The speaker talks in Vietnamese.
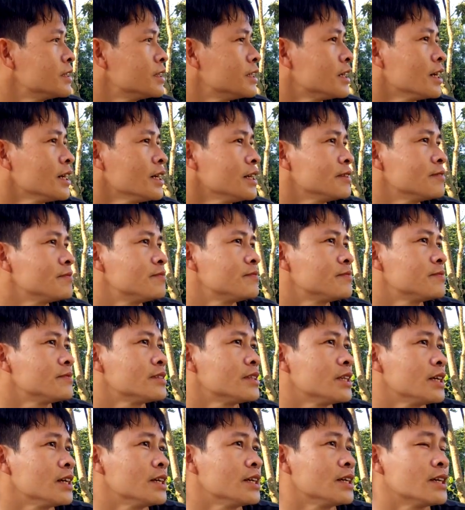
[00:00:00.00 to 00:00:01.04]
Đấy,
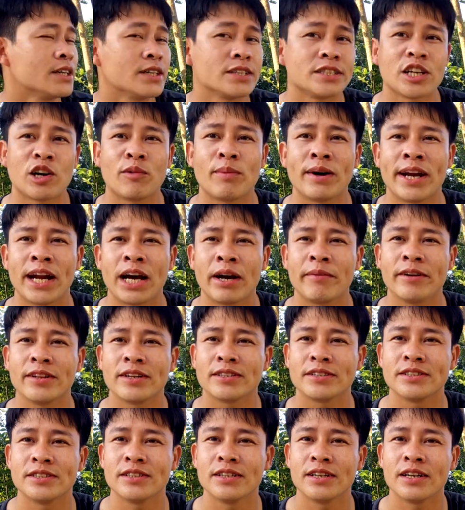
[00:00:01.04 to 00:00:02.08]
thì à, sau ba năm thì thực
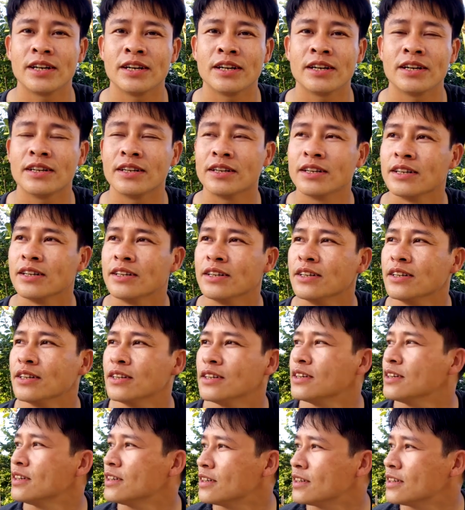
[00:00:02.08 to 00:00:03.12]
sự là
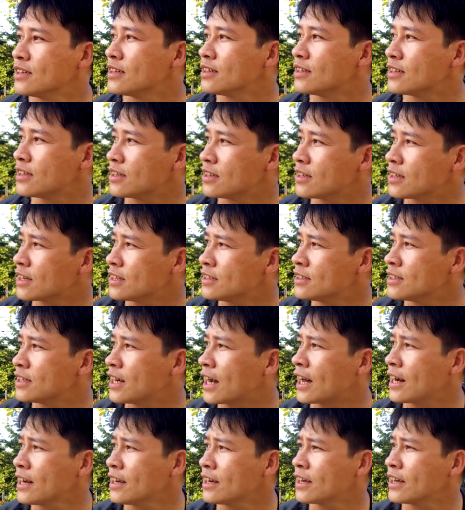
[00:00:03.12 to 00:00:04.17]
à, cái dự
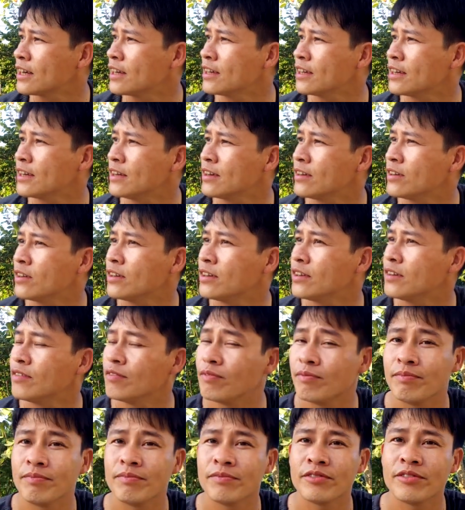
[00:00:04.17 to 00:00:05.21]
án này thì
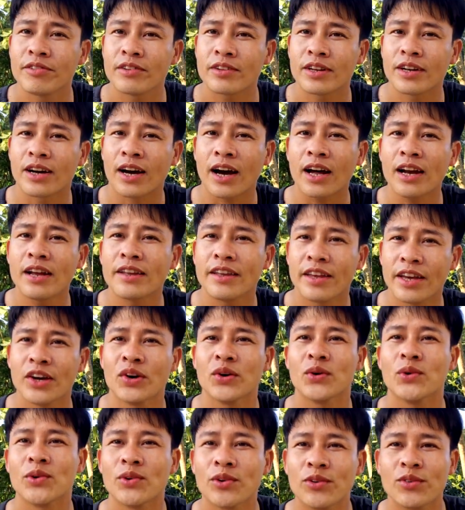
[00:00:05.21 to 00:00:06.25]
khá là
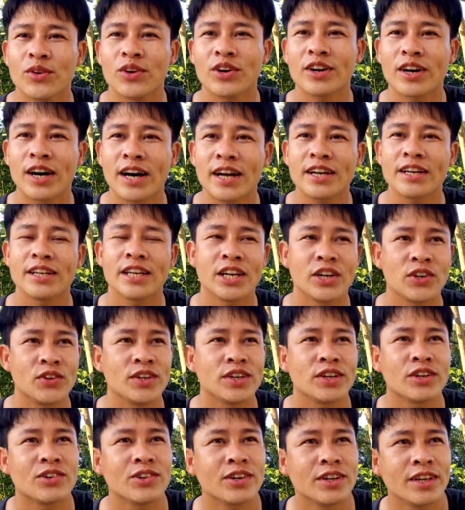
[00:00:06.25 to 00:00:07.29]
nhiều, cũng có khá là nhiều
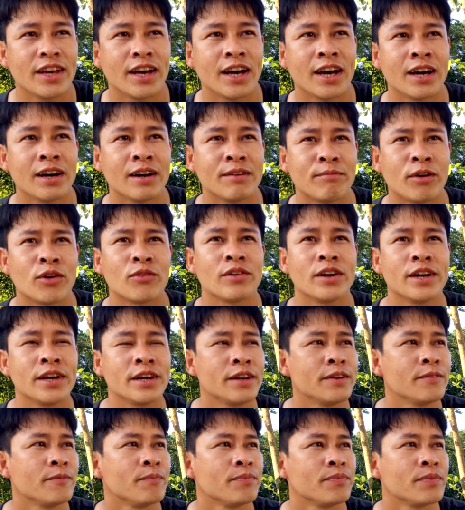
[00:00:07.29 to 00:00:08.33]
những ngôi nhà mọc lên
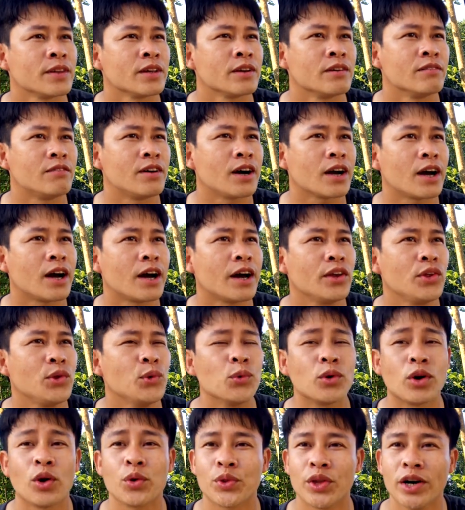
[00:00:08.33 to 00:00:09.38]
và cái nhu
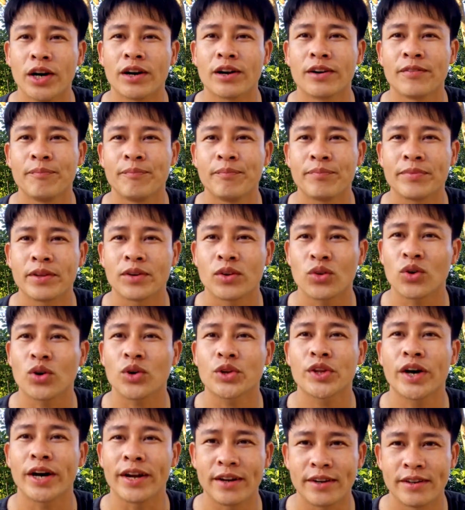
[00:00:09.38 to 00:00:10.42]
cầu thực nó có
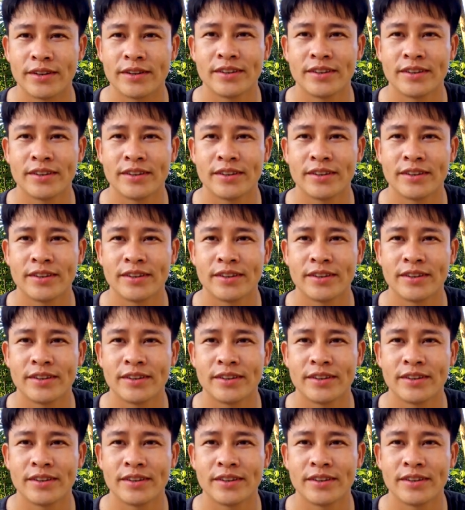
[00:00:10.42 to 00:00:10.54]
thật.